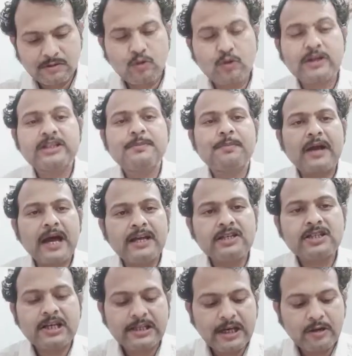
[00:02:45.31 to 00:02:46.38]
ওকে যে
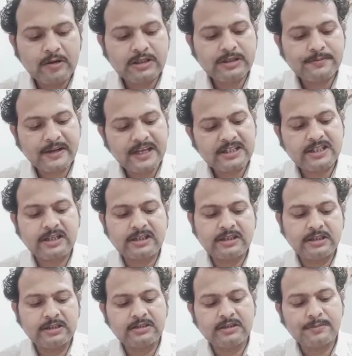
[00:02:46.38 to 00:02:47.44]
প্রাইজটা দেওয়া হয়েছে প্রাইজটা
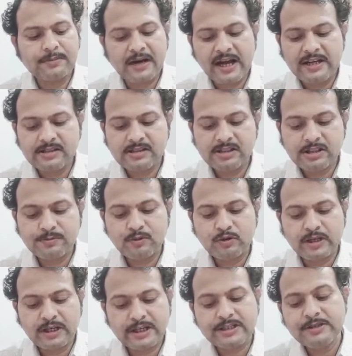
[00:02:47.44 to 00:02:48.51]
কি দ্য প্রাইজ ইজ এ
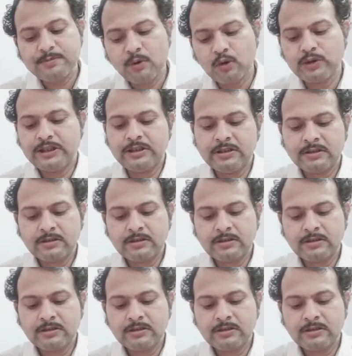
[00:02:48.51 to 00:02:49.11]
বুক একটি বই